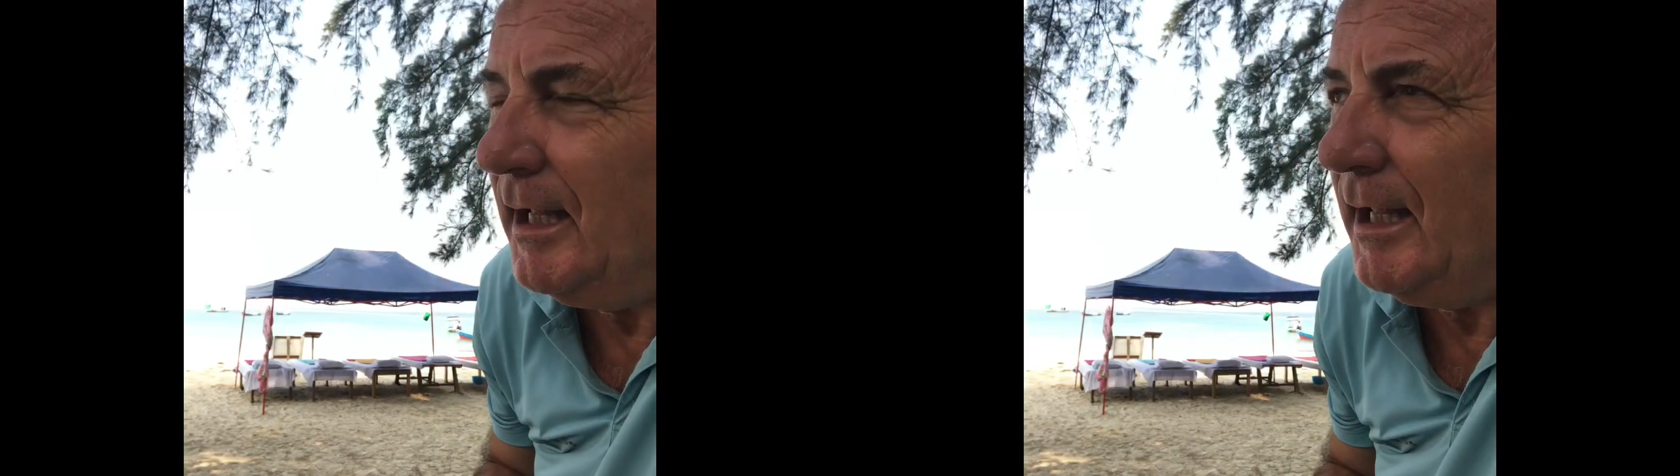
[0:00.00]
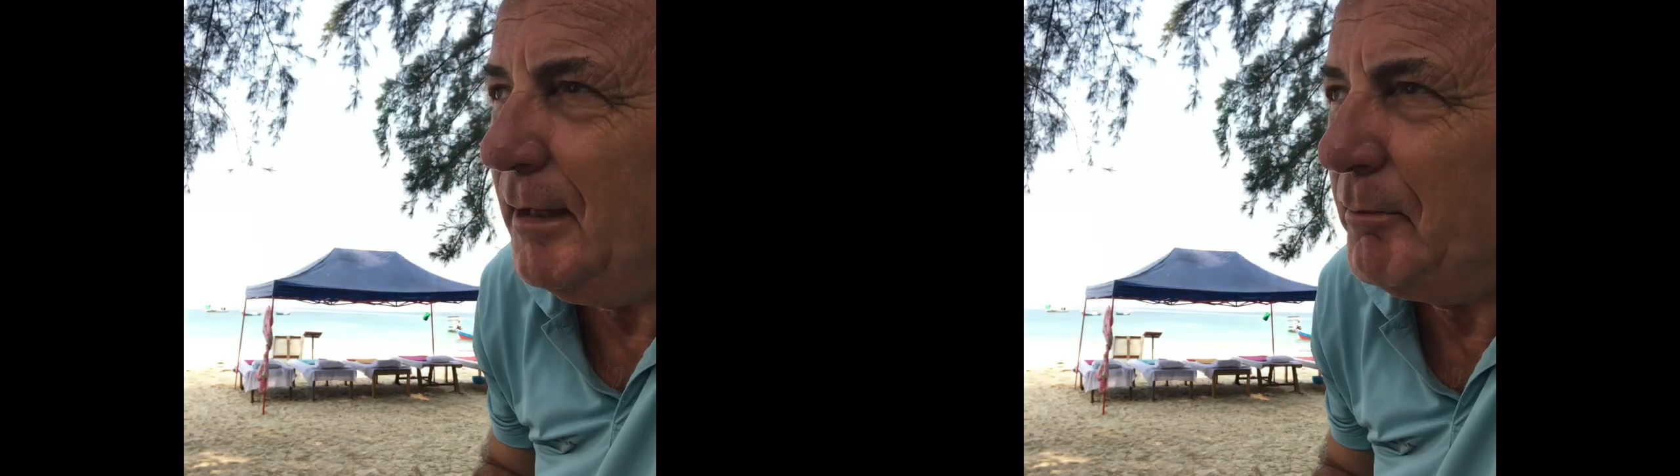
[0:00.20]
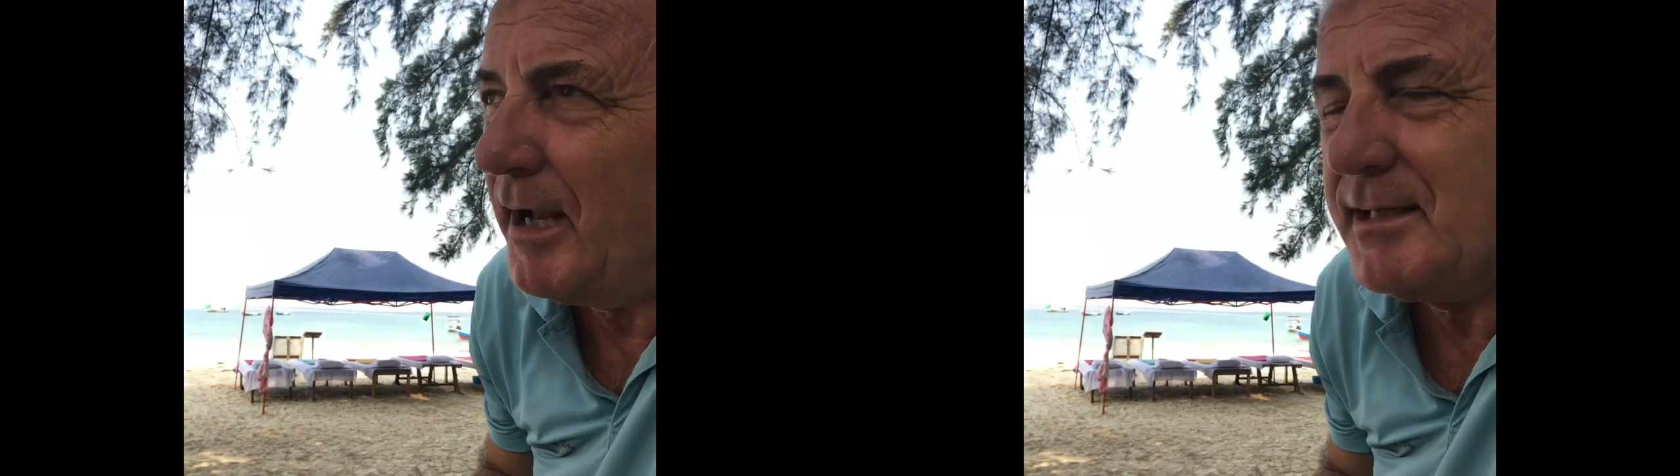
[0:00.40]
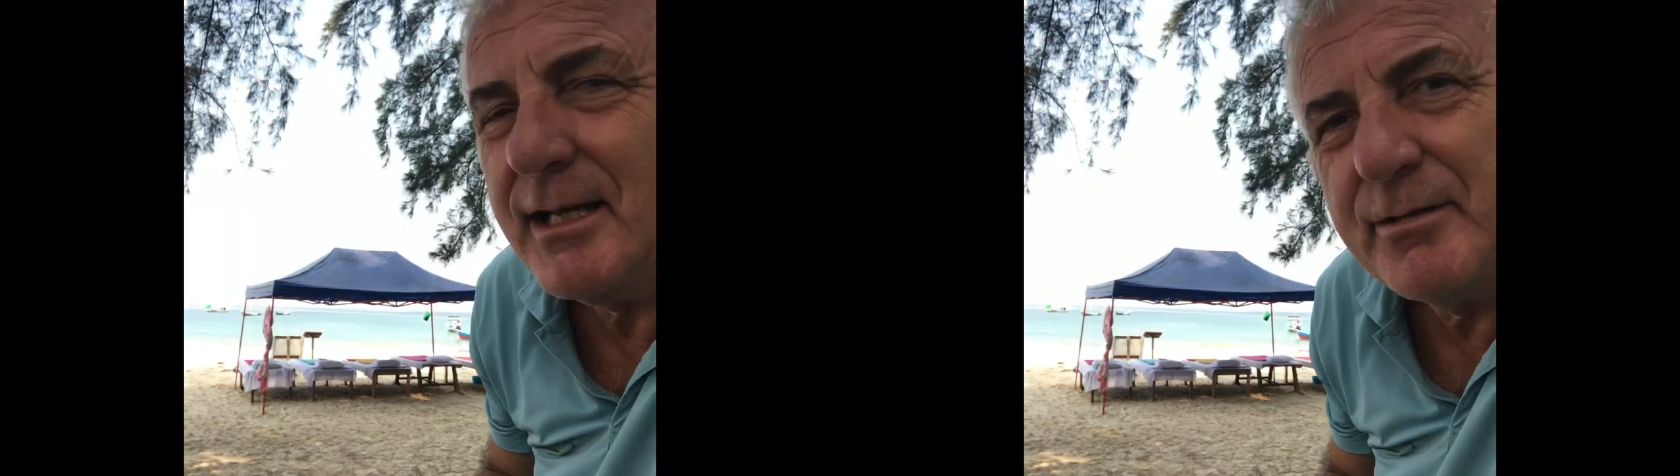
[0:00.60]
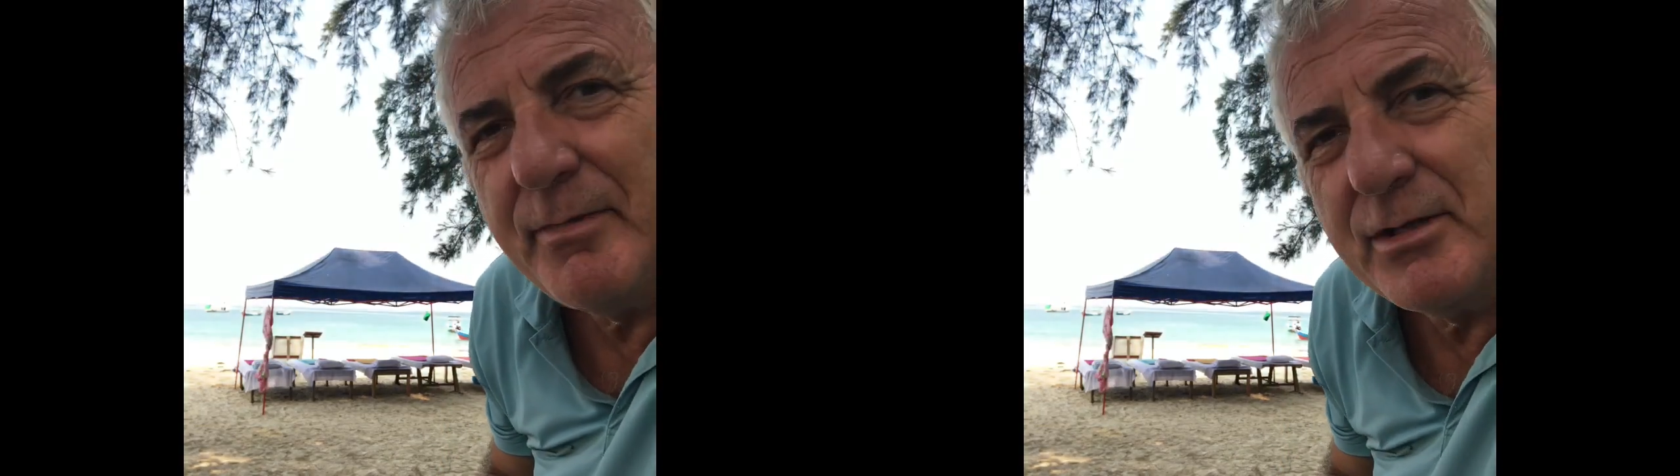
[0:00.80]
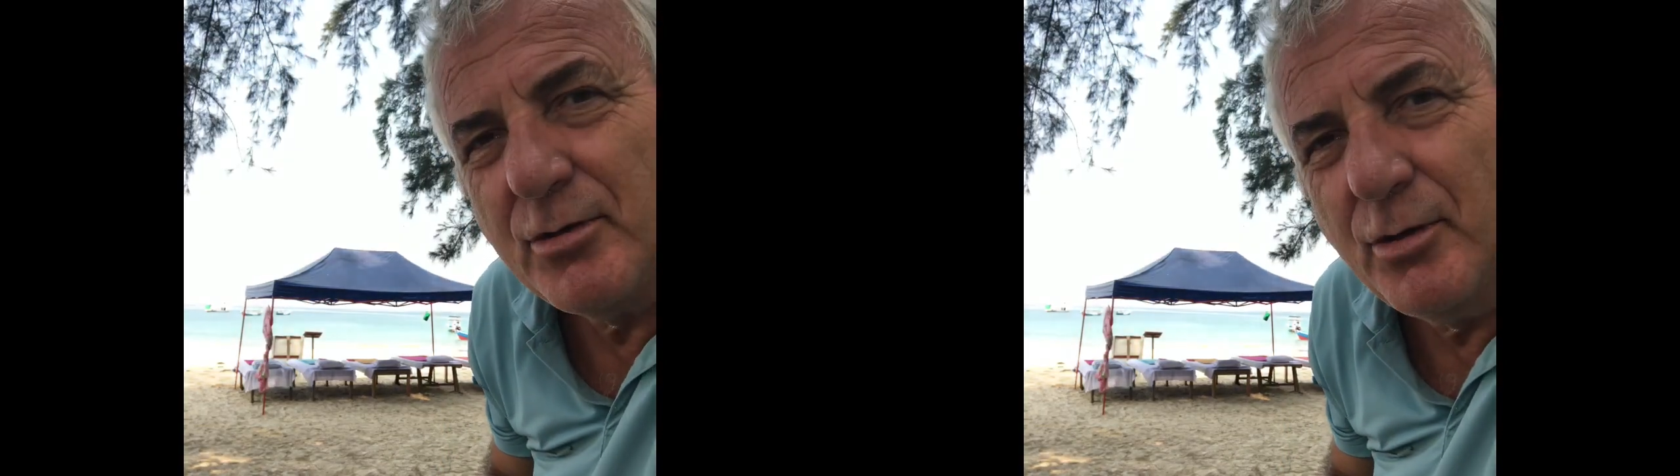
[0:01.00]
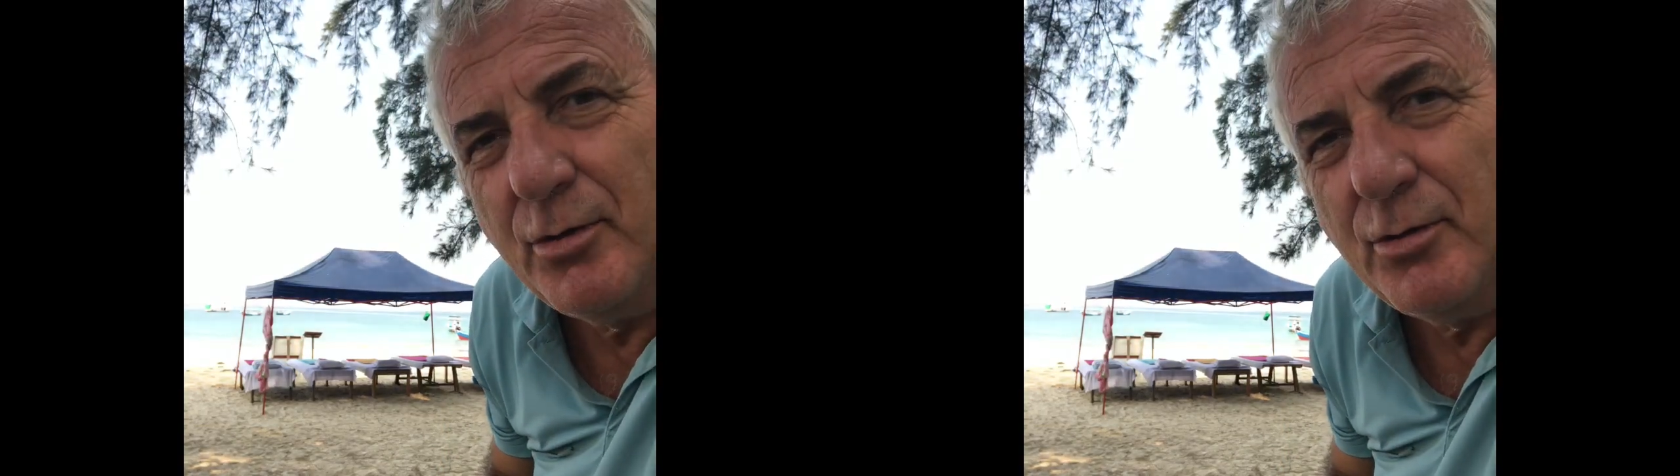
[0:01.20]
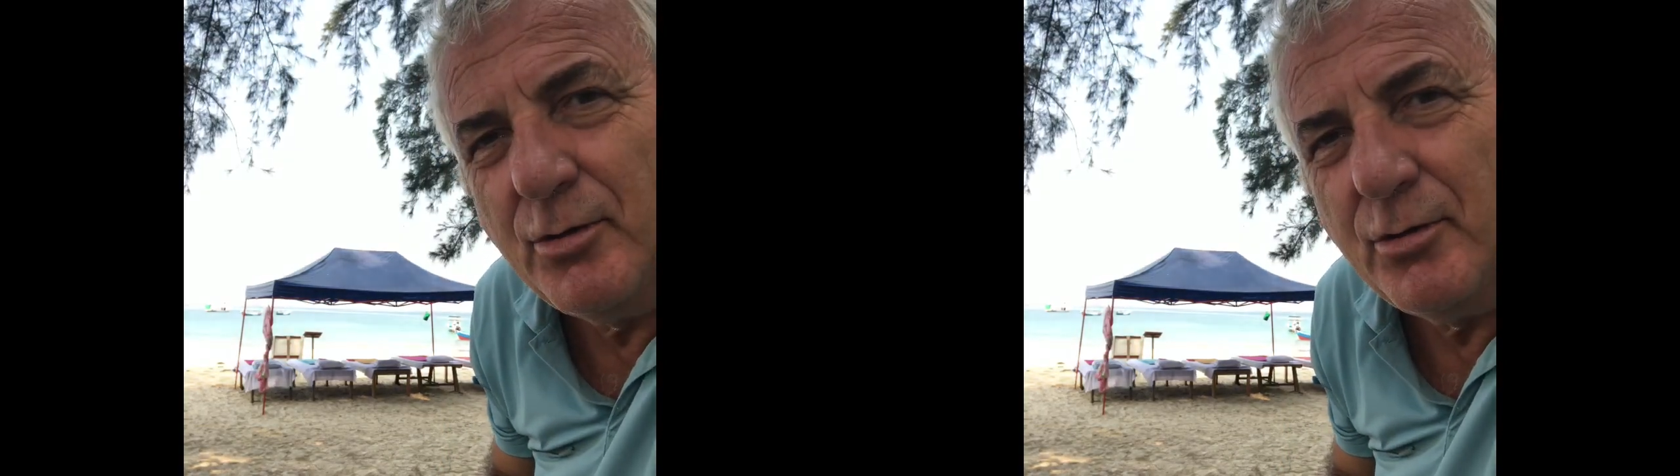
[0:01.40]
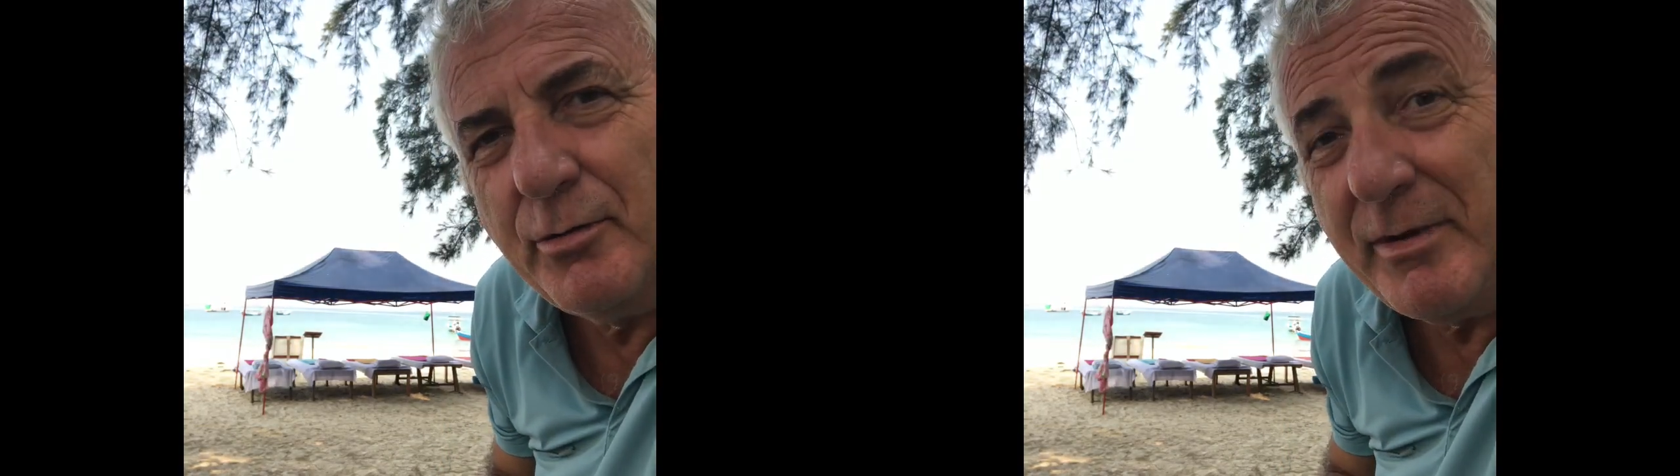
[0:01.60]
e passa spesso i